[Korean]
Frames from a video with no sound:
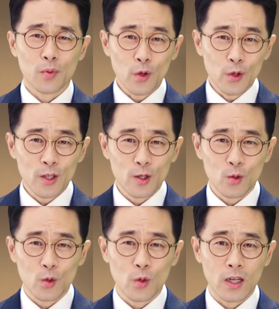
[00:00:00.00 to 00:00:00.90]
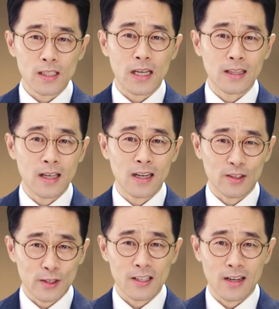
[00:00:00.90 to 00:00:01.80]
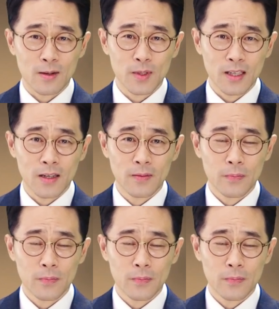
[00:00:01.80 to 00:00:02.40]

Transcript: 표현이기도 하지 않나 그렇게 생각합니다.